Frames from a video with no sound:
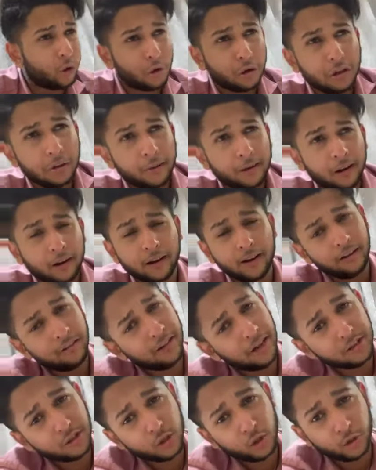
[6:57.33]
ওই কথা ভালো লাগেনি
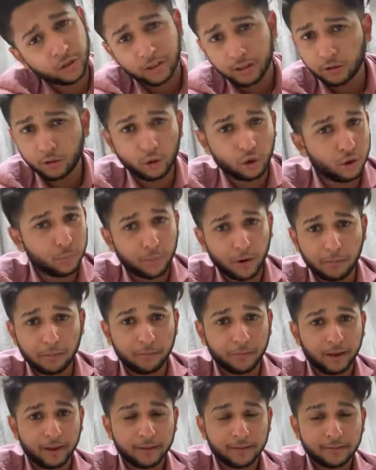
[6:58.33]
দ্যাটস গুড কোনো প্রবলেম
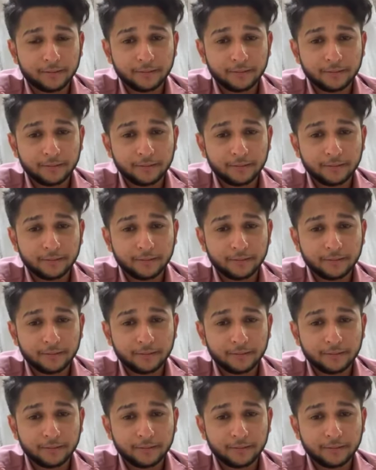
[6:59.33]
নাই